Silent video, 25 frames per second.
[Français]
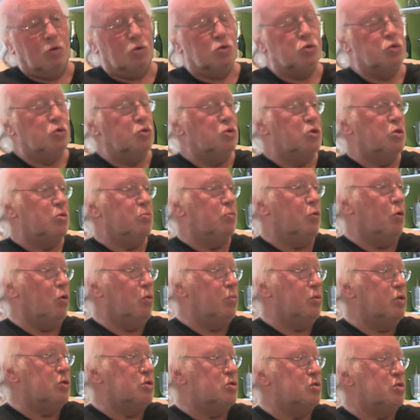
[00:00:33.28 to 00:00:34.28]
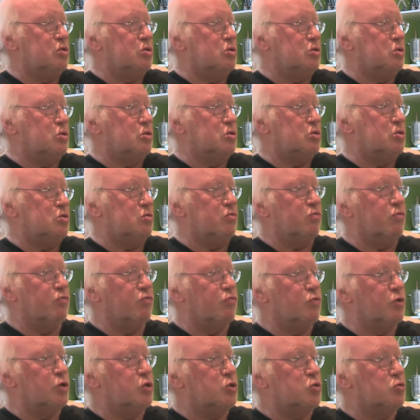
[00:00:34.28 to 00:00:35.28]
Je lui dit, bon, ben, si,
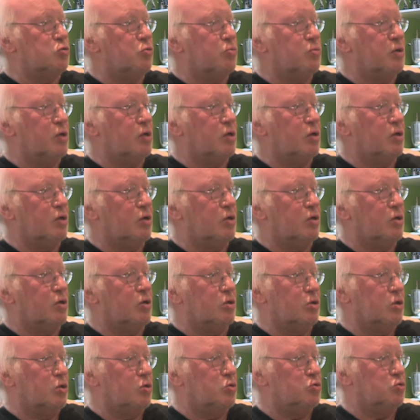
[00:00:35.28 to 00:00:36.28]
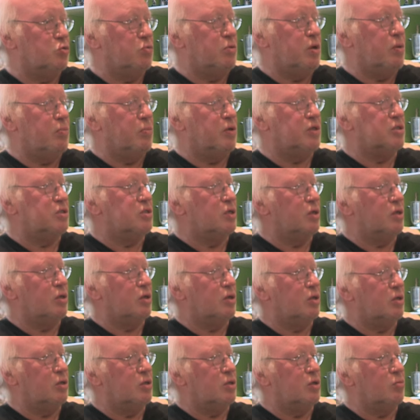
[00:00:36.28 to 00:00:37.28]
vous voulez, je veux bien, je passer
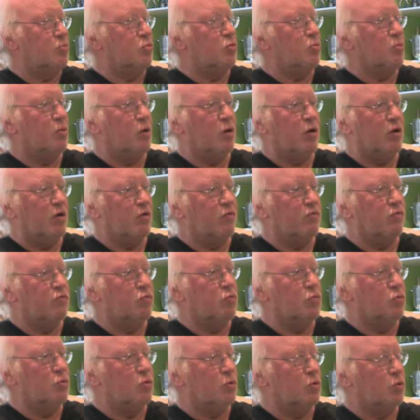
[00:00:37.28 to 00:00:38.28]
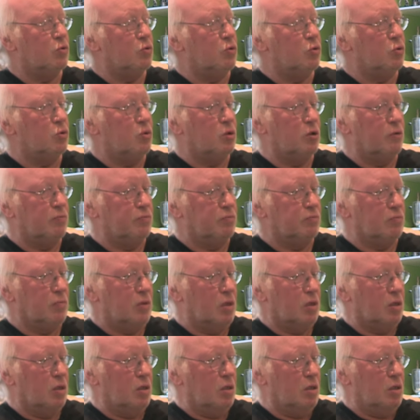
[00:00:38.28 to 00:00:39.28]
des moments avec vous. Donc euh,
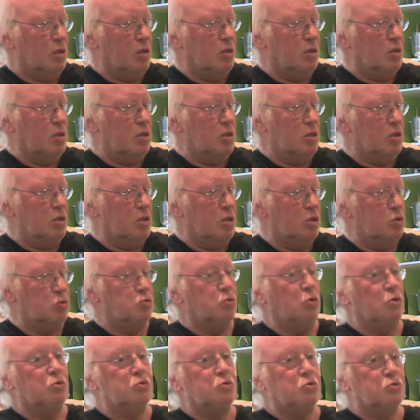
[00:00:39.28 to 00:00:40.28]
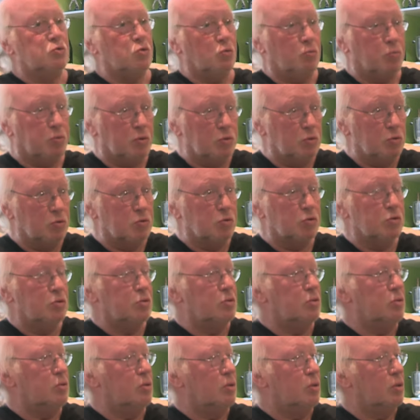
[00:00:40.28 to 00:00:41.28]
les, joueurs se sont pris au
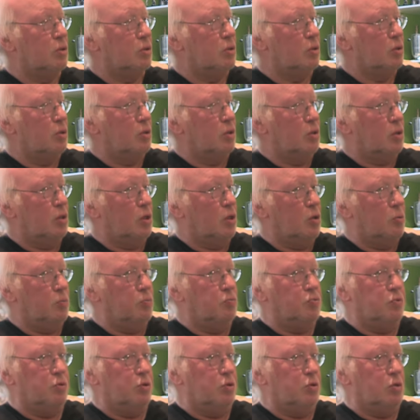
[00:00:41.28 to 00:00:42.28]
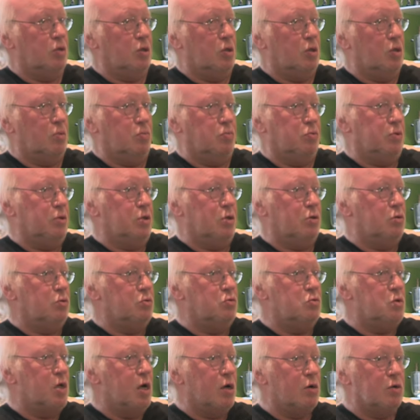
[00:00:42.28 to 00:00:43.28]
jeu. Et puis, puis il y a
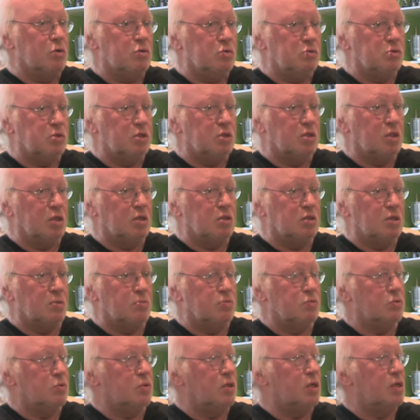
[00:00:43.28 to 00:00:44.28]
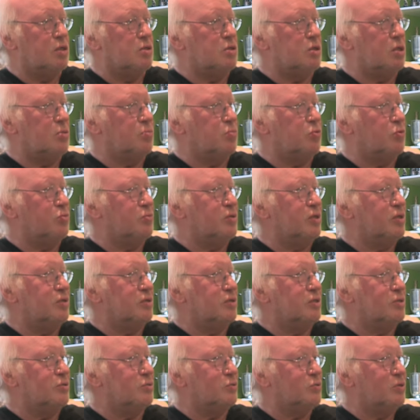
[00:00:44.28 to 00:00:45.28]
eu la réussite exceptionnelle cette première
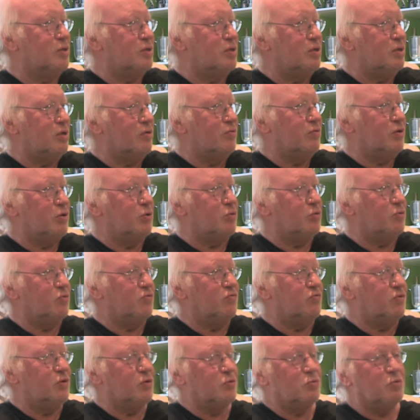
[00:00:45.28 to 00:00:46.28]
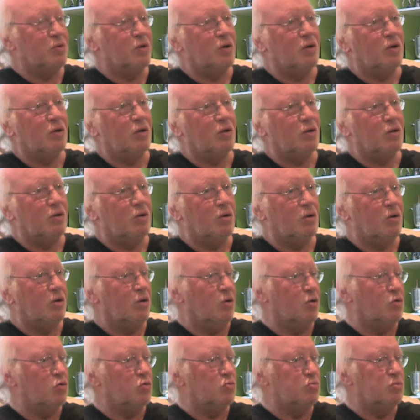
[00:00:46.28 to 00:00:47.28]
saison-là, avec une victoire
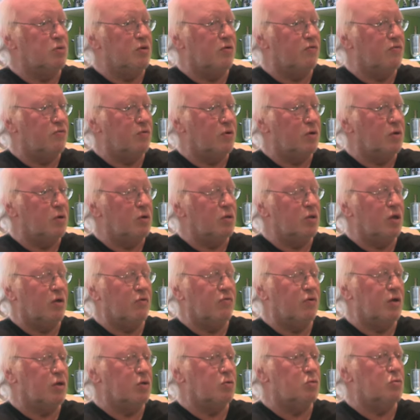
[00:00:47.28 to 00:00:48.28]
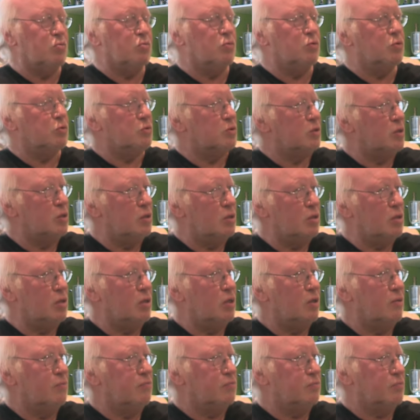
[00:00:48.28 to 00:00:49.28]
en, Coupe des Flandres, avec une
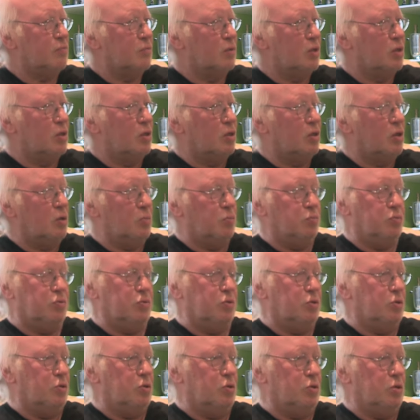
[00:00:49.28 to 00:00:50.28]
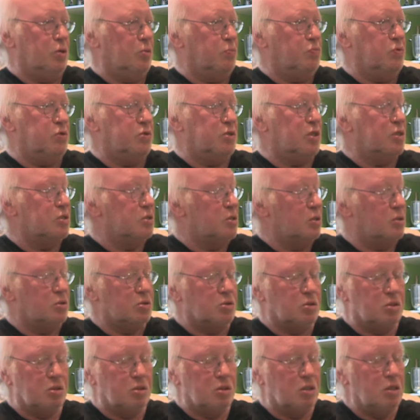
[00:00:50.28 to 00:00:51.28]
montée. Et puis, puis ça s'est
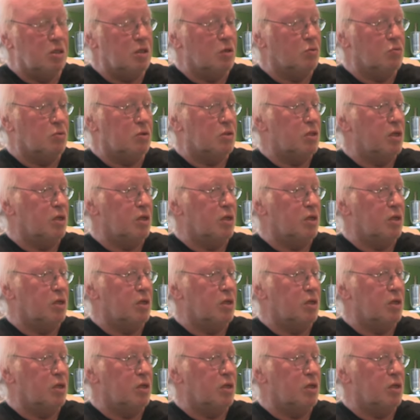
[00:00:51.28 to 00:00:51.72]
enchaîné. Quoi.